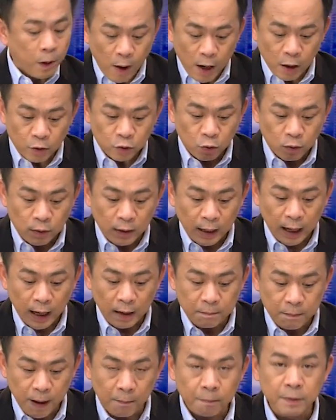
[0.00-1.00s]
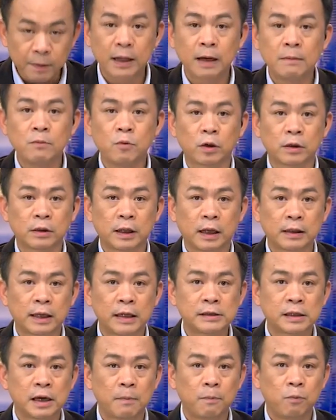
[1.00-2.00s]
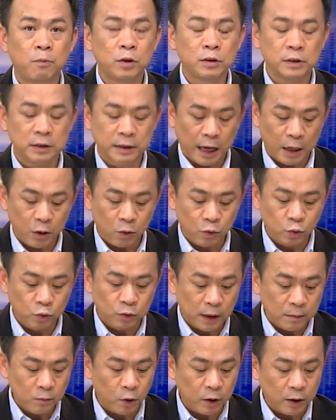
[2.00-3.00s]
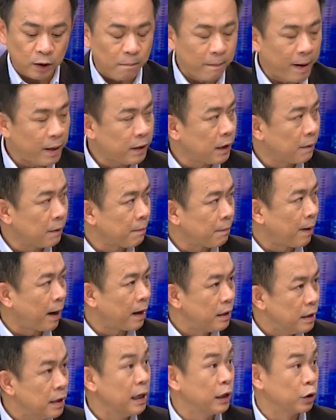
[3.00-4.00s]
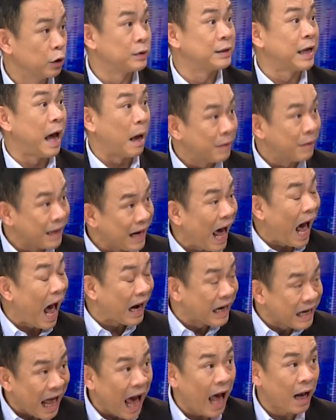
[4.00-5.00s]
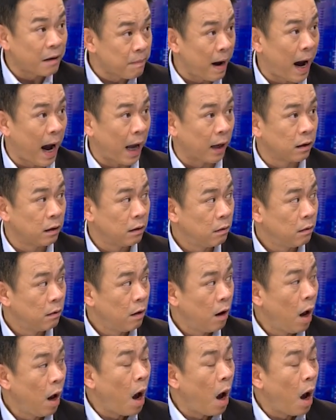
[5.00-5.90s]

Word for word: เพราะว่าโครงการแบบนี้ทั้งหมดนะถ้าจะพูดถึงการลงทุนทั้งหมดเนี่ยเงินประมาณ หนึ่งจุดสาม ล้านล้านบาทเยอะ